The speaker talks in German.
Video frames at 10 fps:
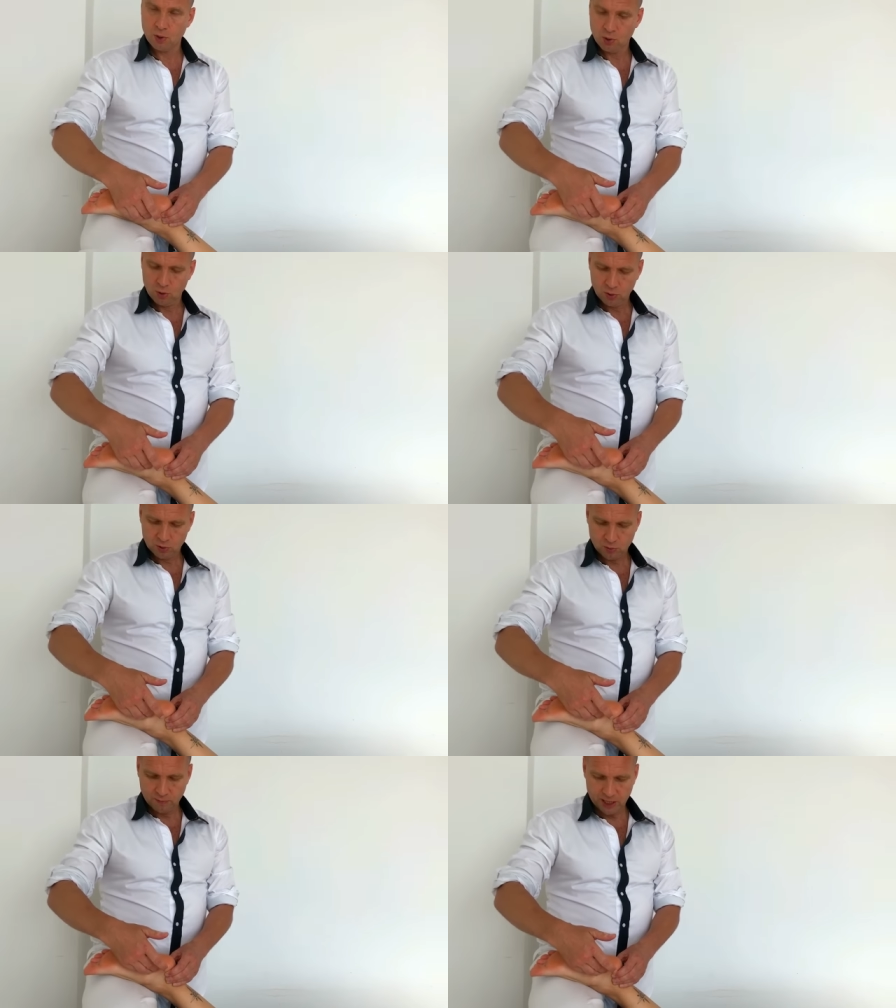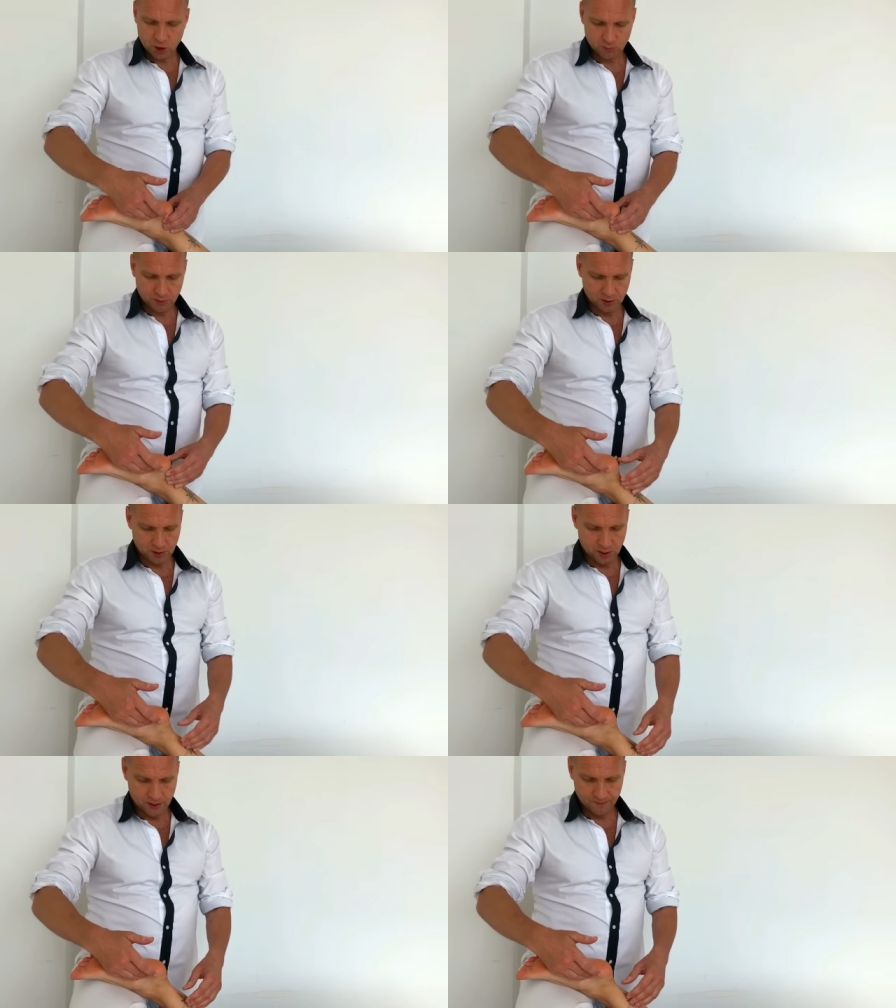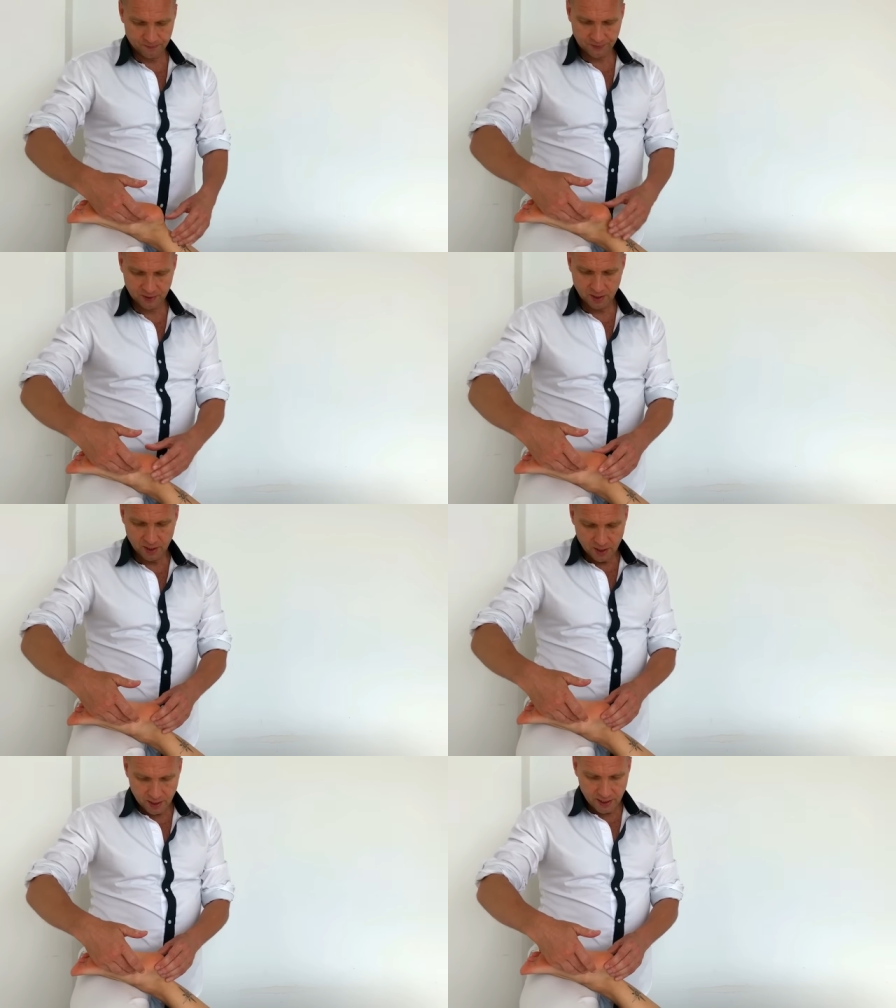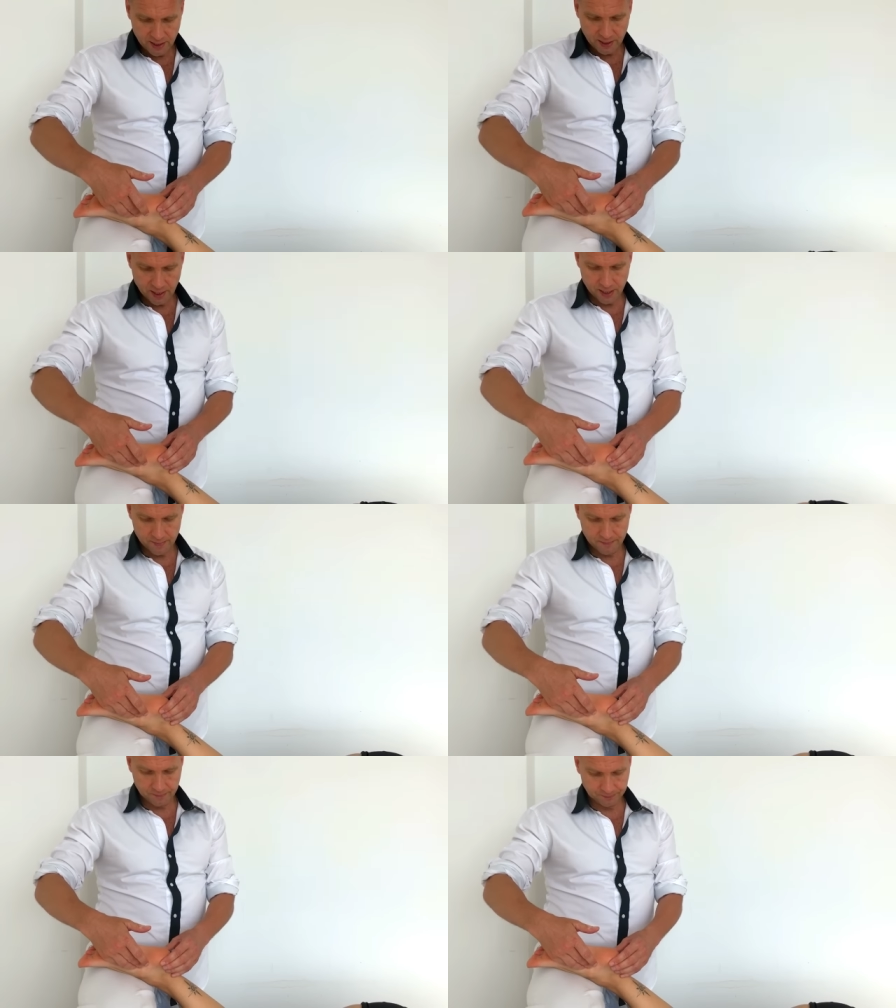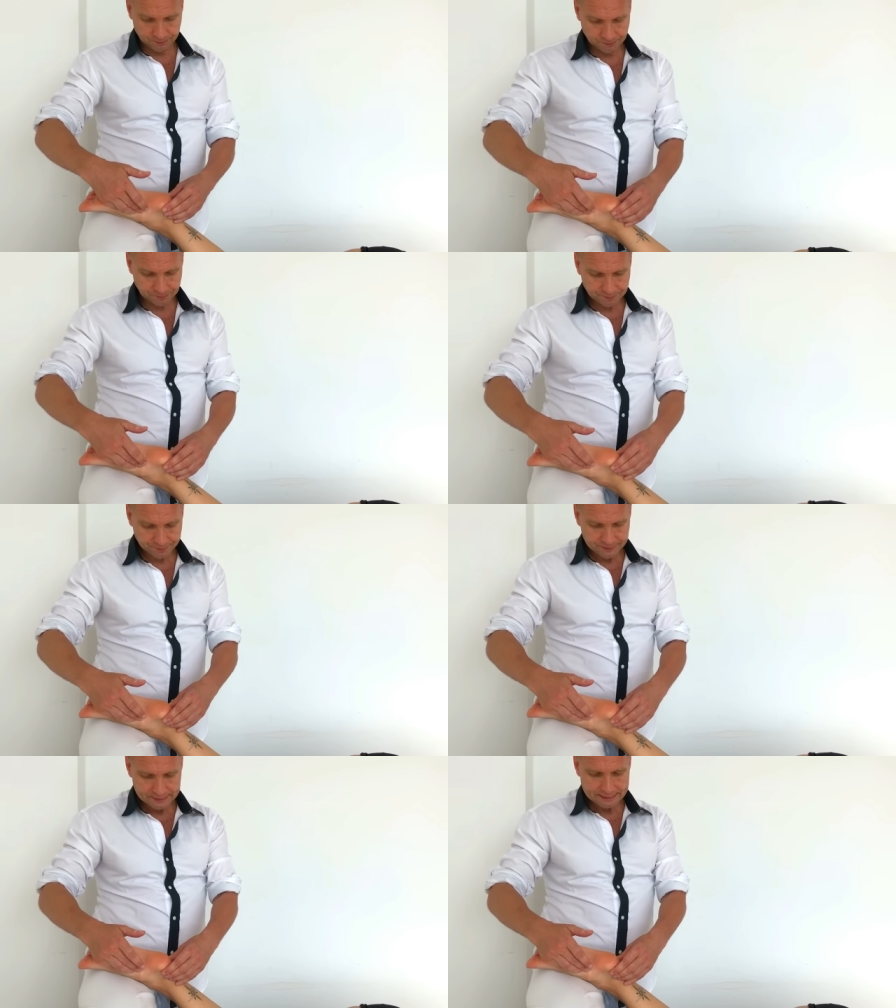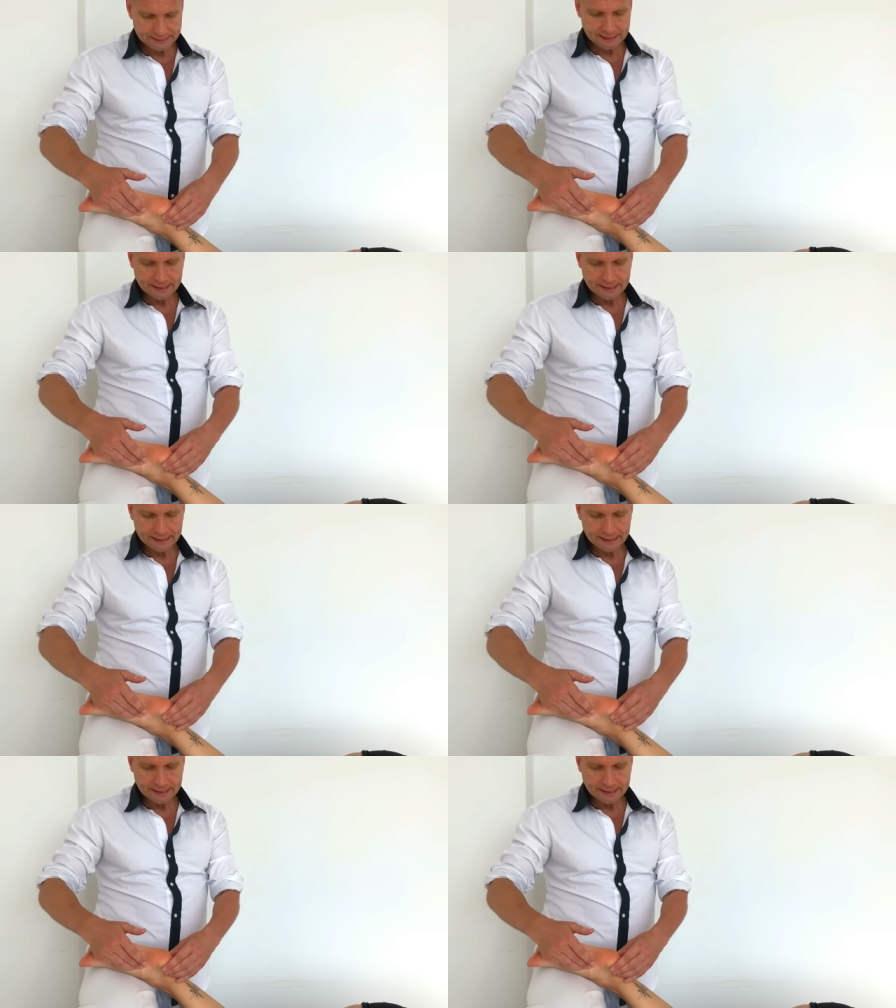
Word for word: cuneiforme 1, den Pyrenäus longus oder